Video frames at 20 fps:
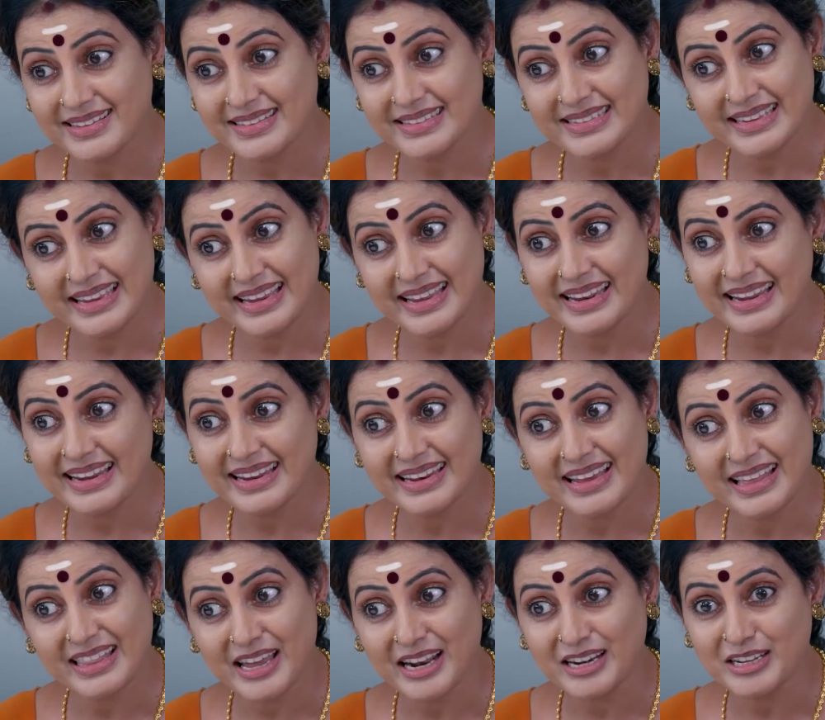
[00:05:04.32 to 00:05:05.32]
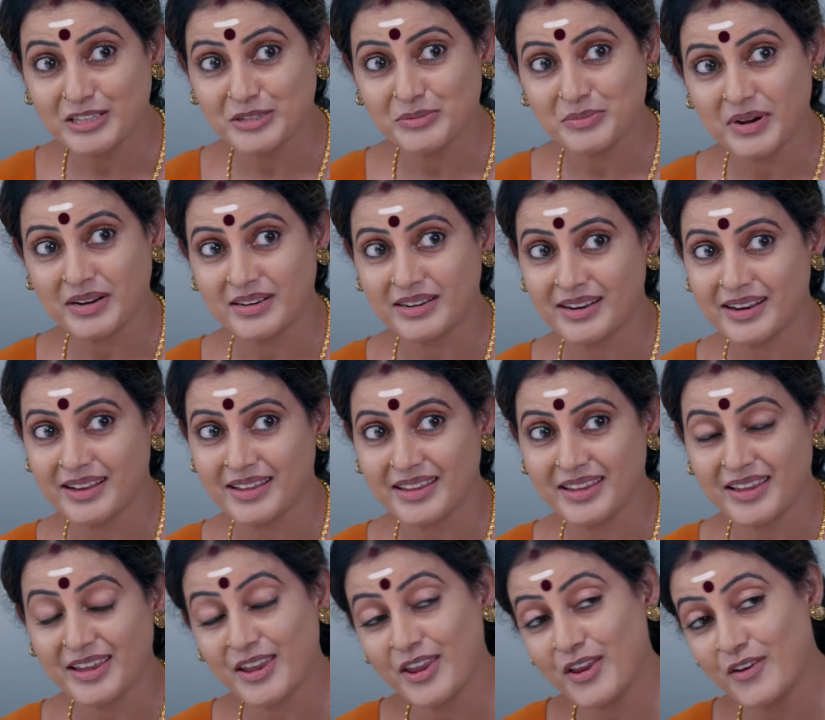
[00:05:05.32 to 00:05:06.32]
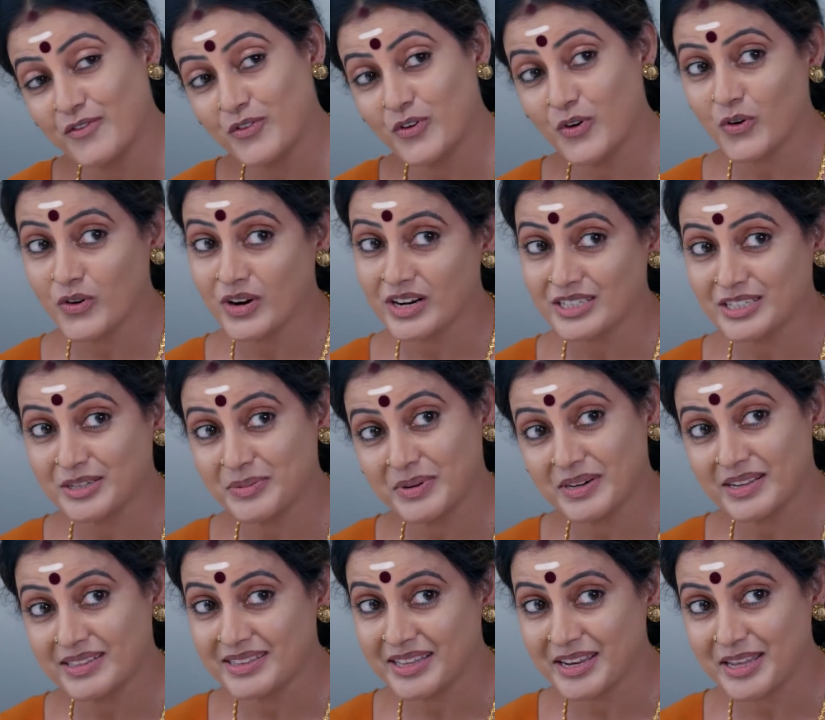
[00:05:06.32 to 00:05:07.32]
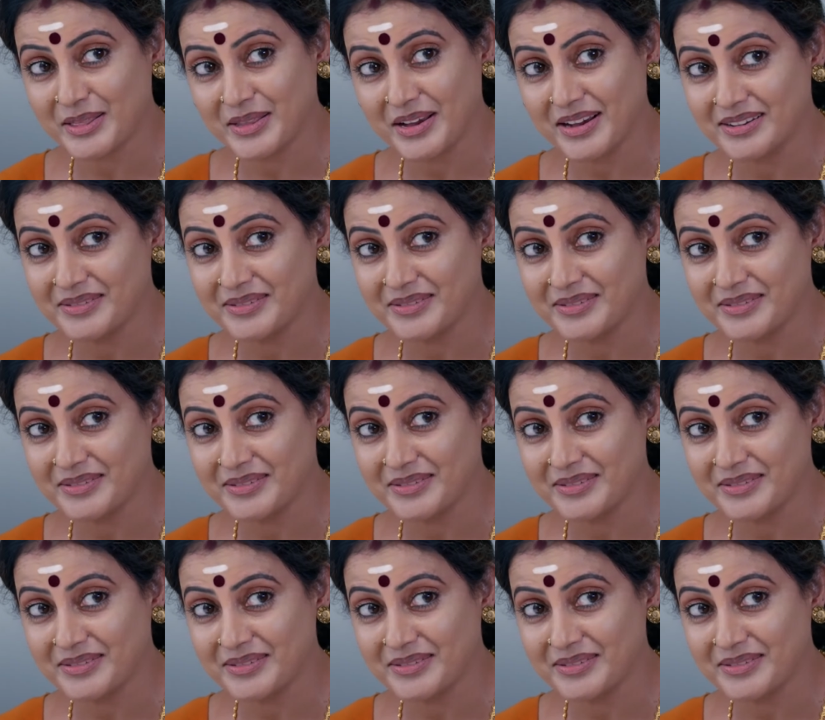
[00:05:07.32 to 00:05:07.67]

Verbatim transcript: நீங்க சீலிங்ல அதை அடிச்சு மாட்டுறதுக்கு எவ்வளவு கஷ்டப்பட்டீங்க